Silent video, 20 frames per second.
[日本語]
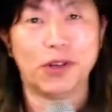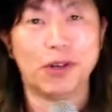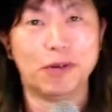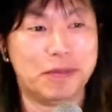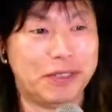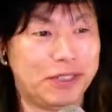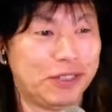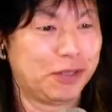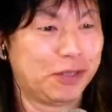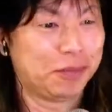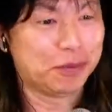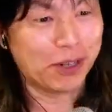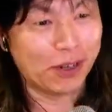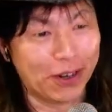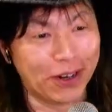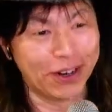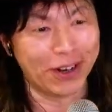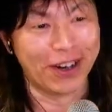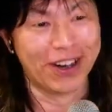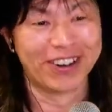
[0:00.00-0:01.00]
美術部
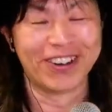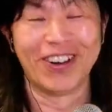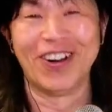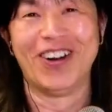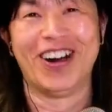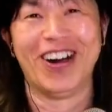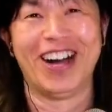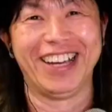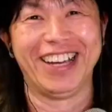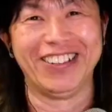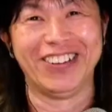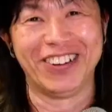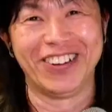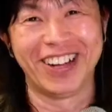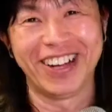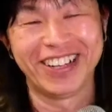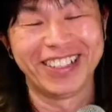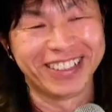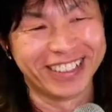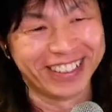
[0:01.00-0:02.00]
の後輩の
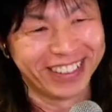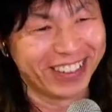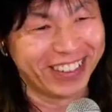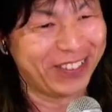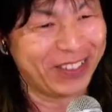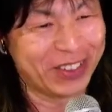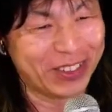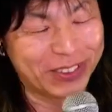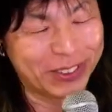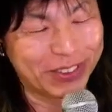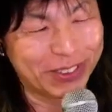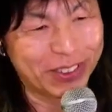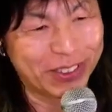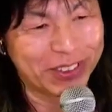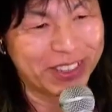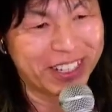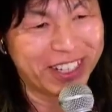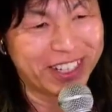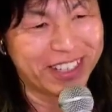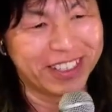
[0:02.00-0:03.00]
ね、三好君と会
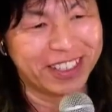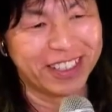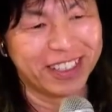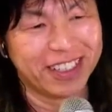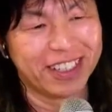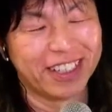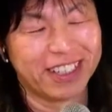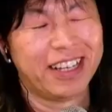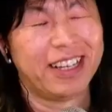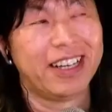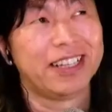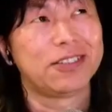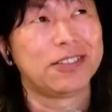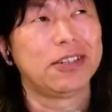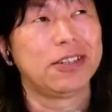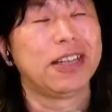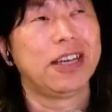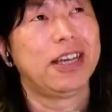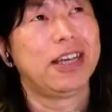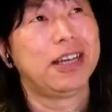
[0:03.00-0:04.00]
うて、えー、そ
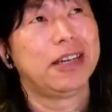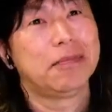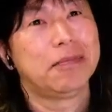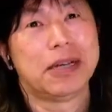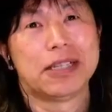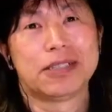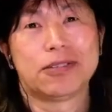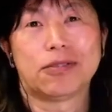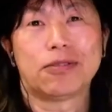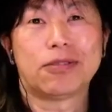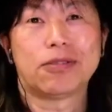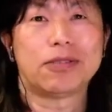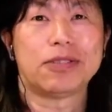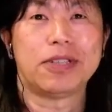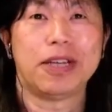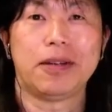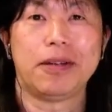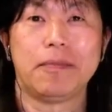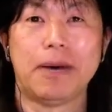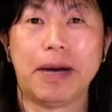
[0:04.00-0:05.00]
れで、まあ、そこ
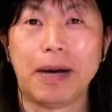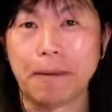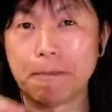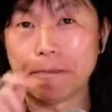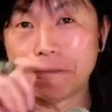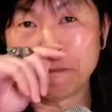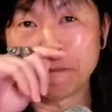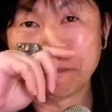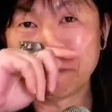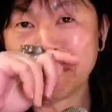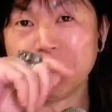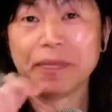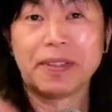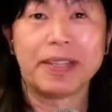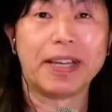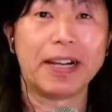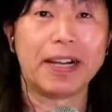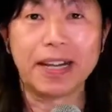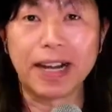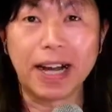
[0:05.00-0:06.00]
で、まあ、
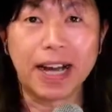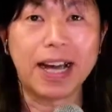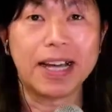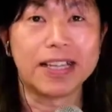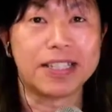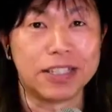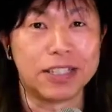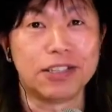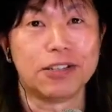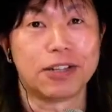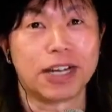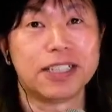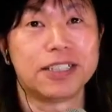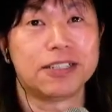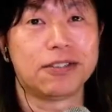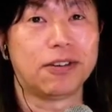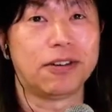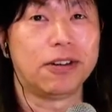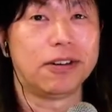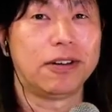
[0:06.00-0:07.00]
ゲリラ配信っていう感
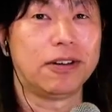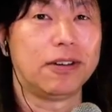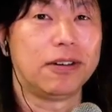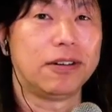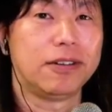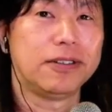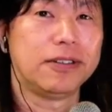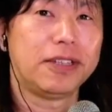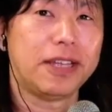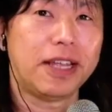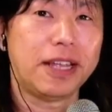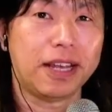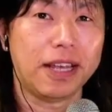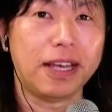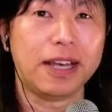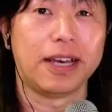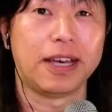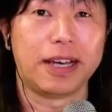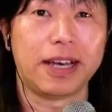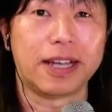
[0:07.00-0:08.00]
じを、で
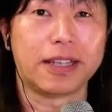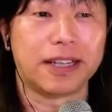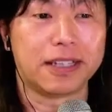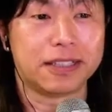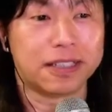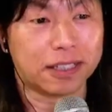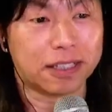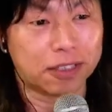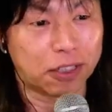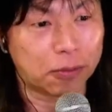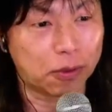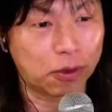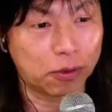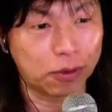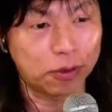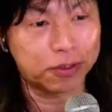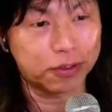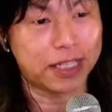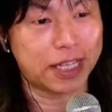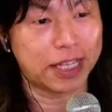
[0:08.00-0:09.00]
ね、やったりしたんですけども、こ
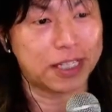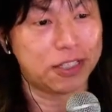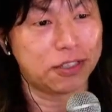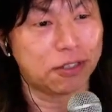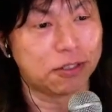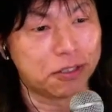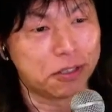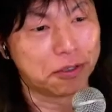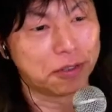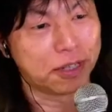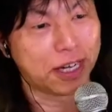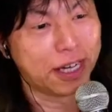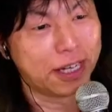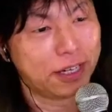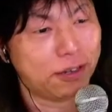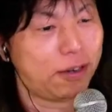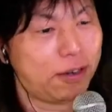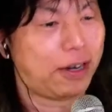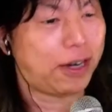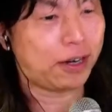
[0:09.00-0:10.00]
のスタジオっていうか、あ
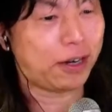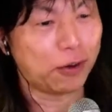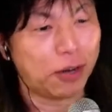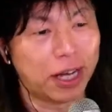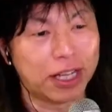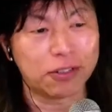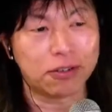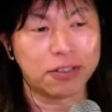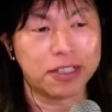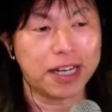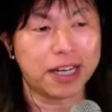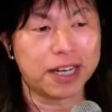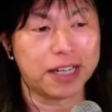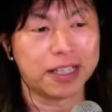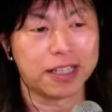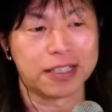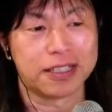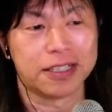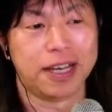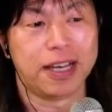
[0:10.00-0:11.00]
の、このアトリエから
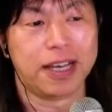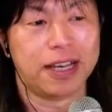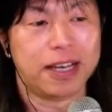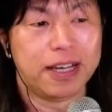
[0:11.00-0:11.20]
ですね、